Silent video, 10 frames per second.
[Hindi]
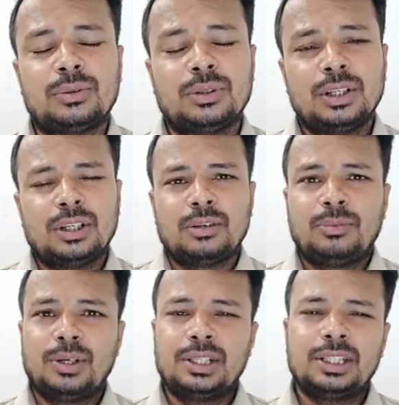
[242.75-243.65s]
तो
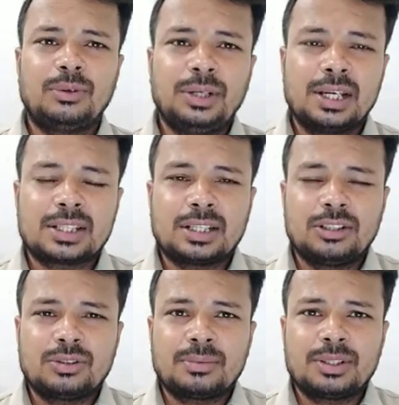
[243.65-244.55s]
पुनर्ध्यन हो ही रहा है साथ ही
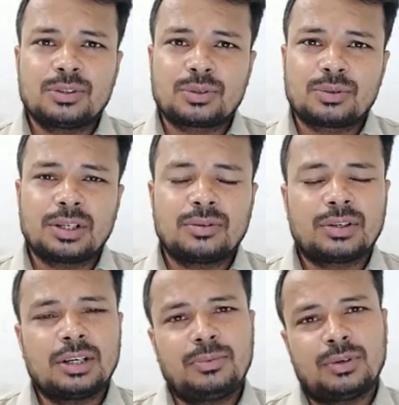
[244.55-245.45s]
दूसरे बच्चे सुन रहे हैं
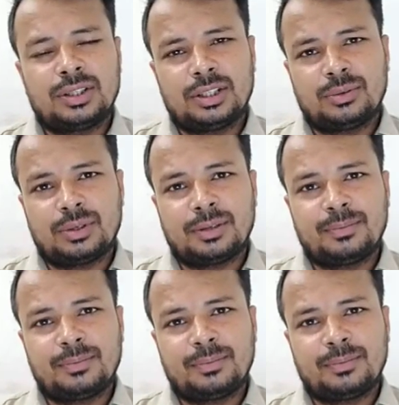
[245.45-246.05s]
उनका ही पुनर्ध्यन हो रहा